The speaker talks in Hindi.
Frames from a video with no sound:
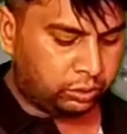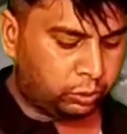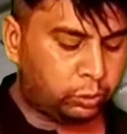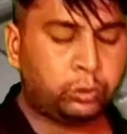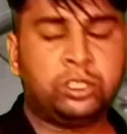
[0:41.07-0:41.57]

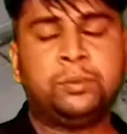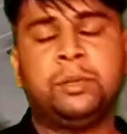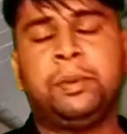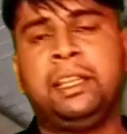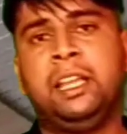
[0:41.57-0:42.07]
तो दोस्तों
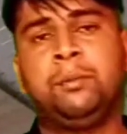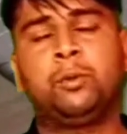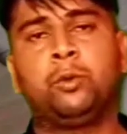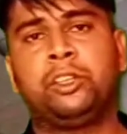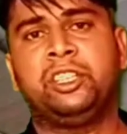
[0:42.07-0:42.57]
सबसे पहले
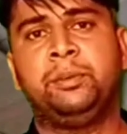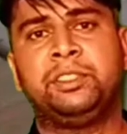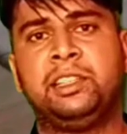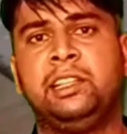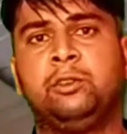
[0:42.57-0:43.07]
हमको किसी
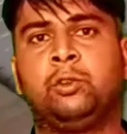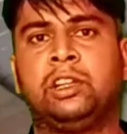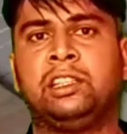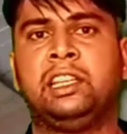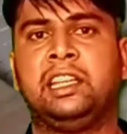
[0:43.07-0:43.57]
भी सीलिंग को
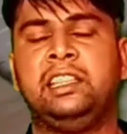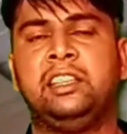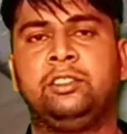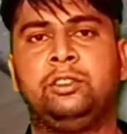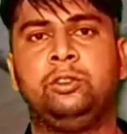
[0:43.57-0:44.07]
करने के
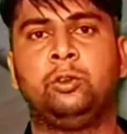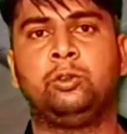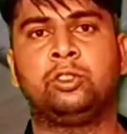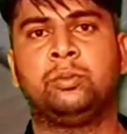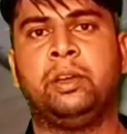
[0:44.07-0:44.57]
लिए जो
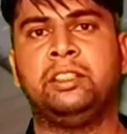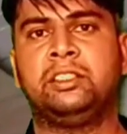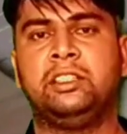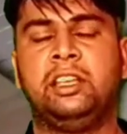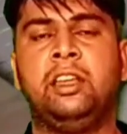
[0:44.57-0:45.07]
जो सामान
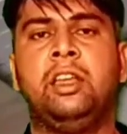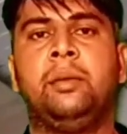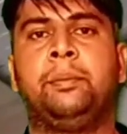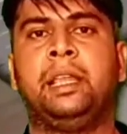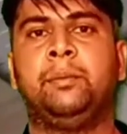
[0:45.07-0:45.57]
चाहिए
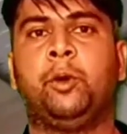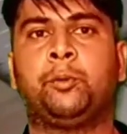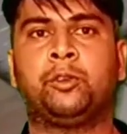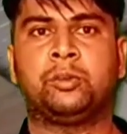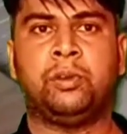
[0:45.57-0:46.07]
पहले मैं
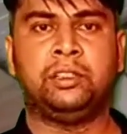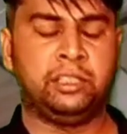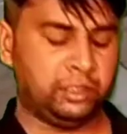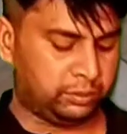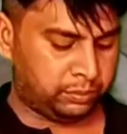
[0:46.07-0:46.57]
आपको सामान
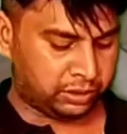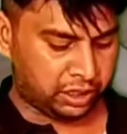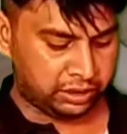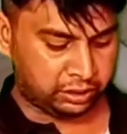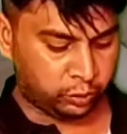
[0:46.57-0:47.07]
दे दे
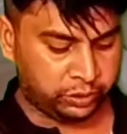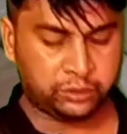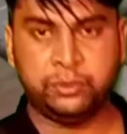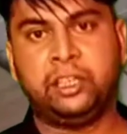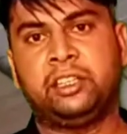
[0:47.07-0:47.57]
बता देता हूँ
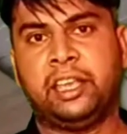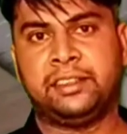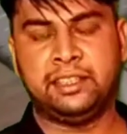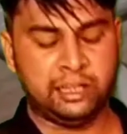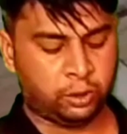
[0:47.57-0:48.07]
इसमें
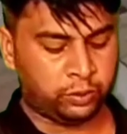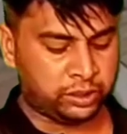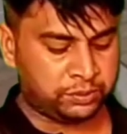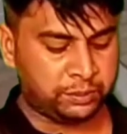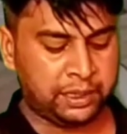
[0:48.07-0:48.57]
कैसे लिखा हुआ
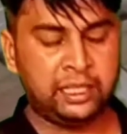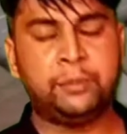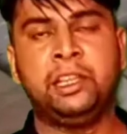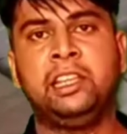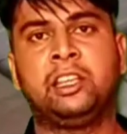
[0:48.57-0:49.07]
है सबसे पहले
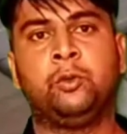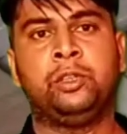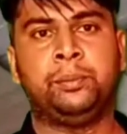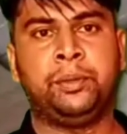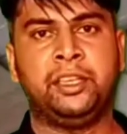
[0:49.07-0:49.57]
हमने लिखी
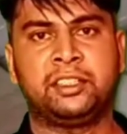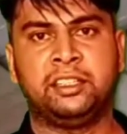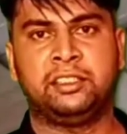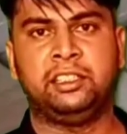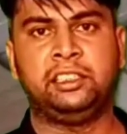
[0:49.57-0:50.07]
हुई है बेस
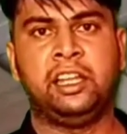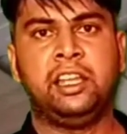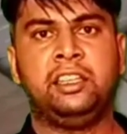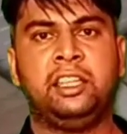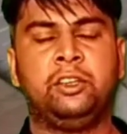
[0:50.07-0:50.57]
की सीट
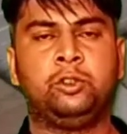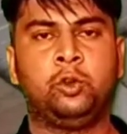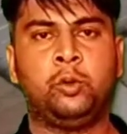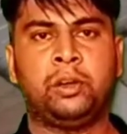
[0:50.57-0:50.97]
यानी कि जो